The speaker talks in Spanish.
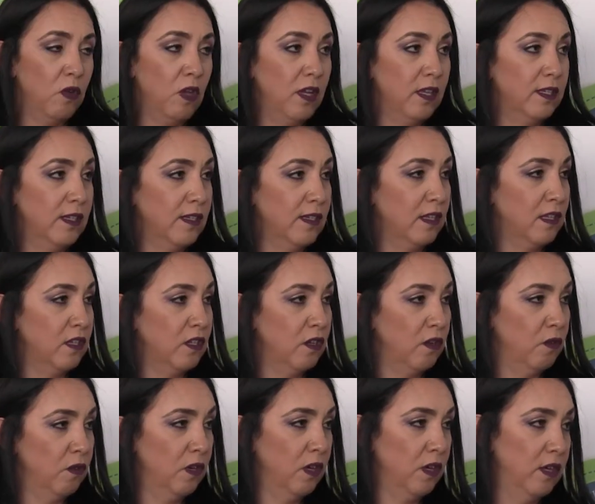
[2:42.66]
todas las
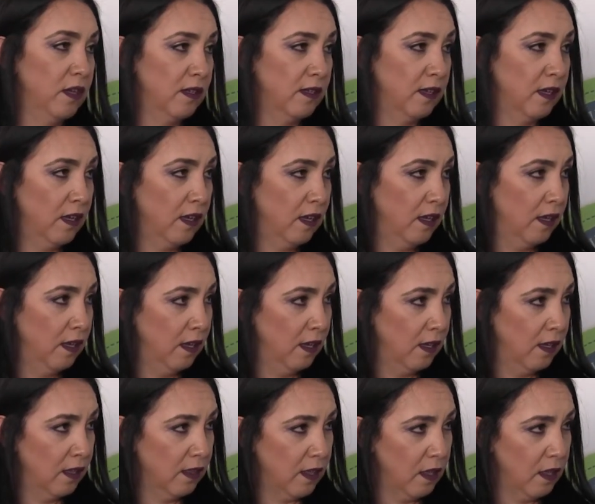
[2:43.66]
decisiones, eh,